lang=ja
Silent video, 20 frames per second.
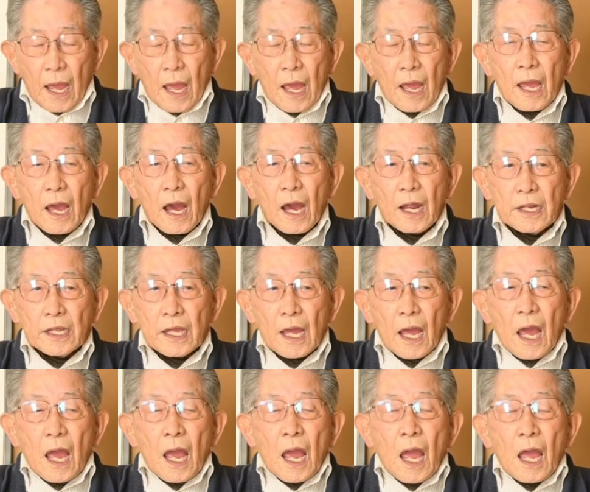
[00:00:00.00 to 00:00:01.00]
やはり
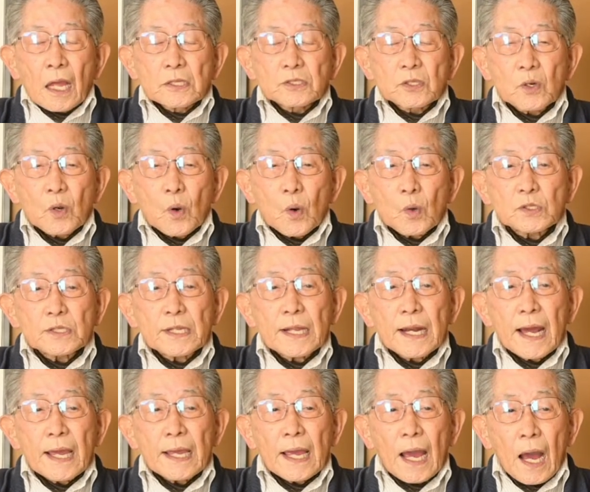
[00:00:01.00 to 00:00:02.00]
そのお
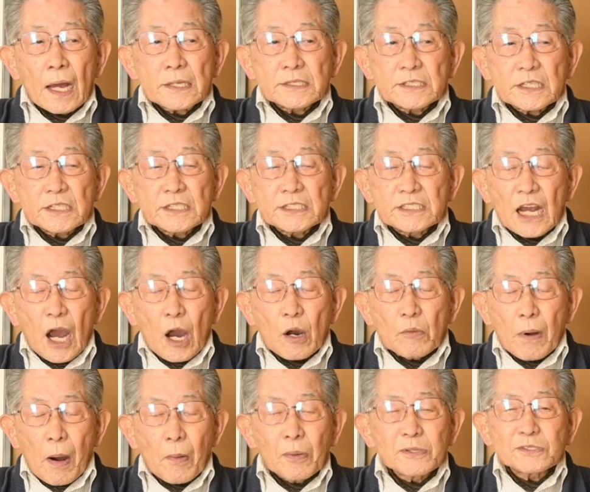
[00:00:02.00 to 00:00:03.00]
寺や神社を
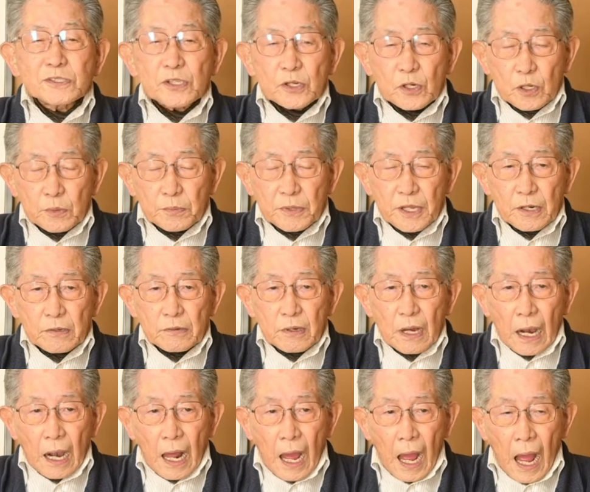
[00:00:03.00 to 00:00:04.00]
守ってるように見える
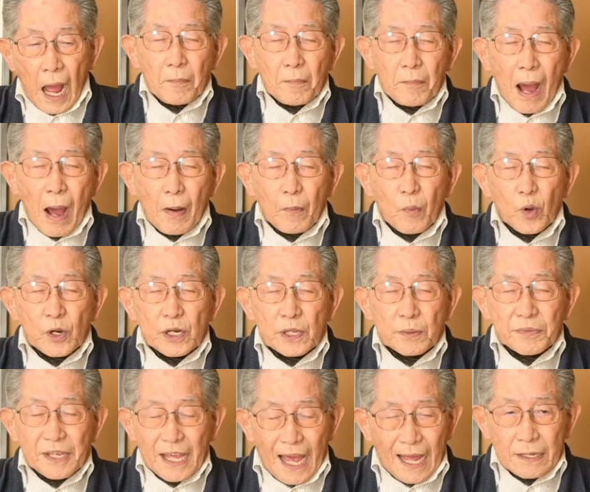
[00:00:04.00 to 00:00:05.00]
から守り
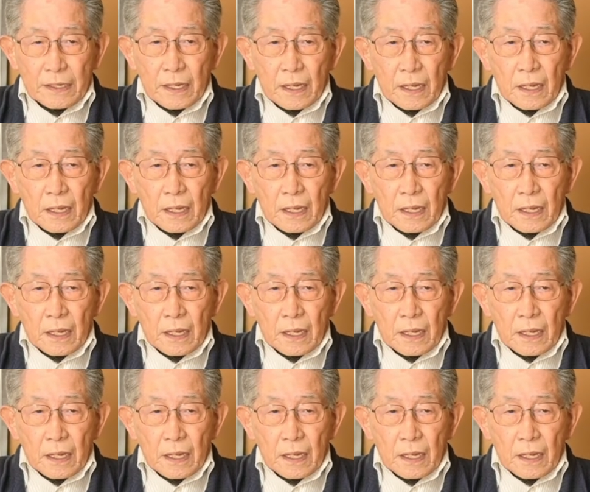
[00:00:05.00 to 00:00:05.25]
宮、